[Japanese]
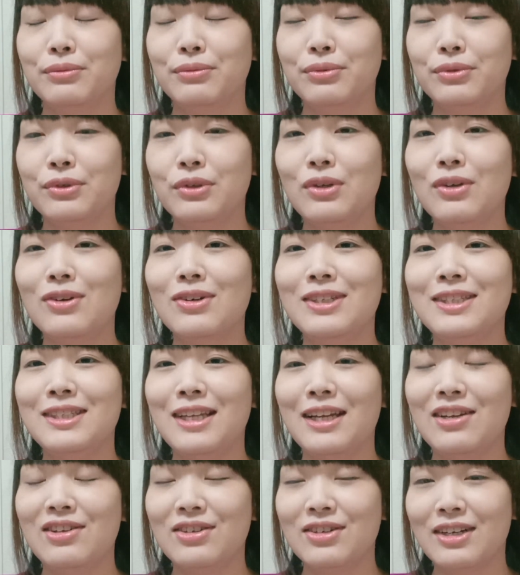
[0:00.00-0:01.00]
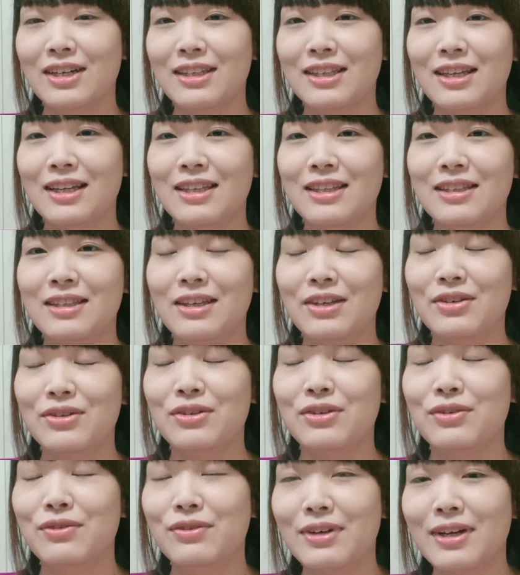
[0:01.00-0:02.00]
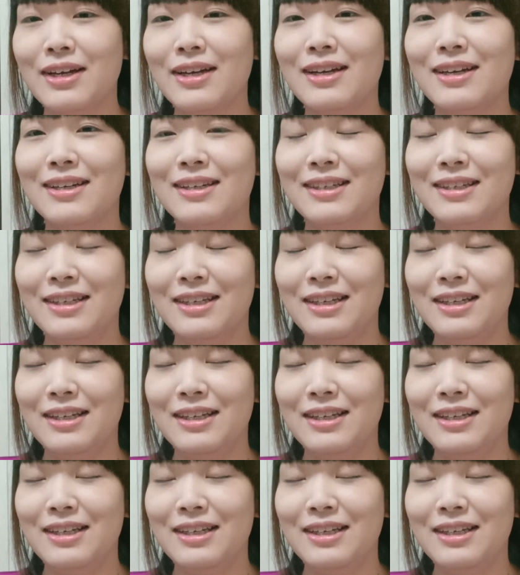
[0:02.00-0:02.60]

服用してる方っていうのは